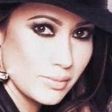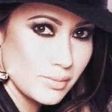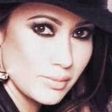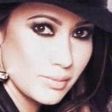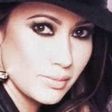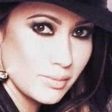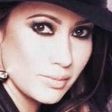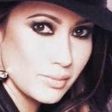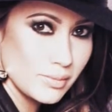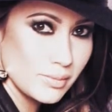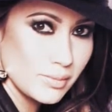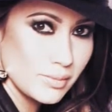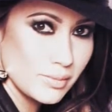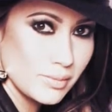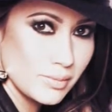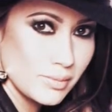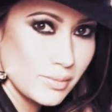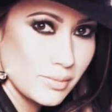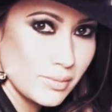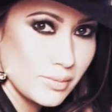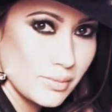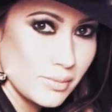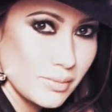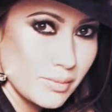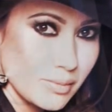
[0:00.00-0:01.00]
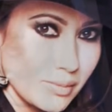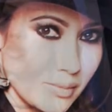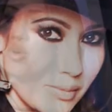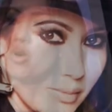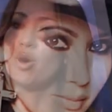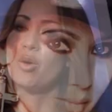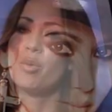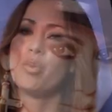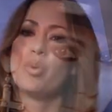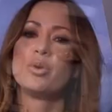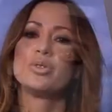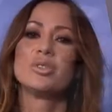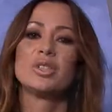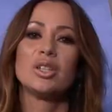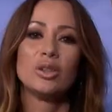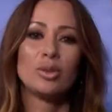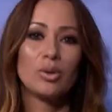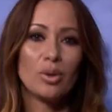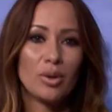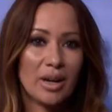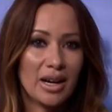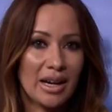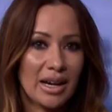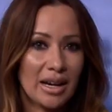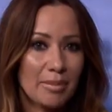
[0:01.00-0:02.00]
que me conocieran como
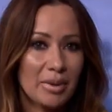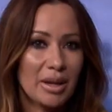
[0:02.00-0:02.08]
compositora,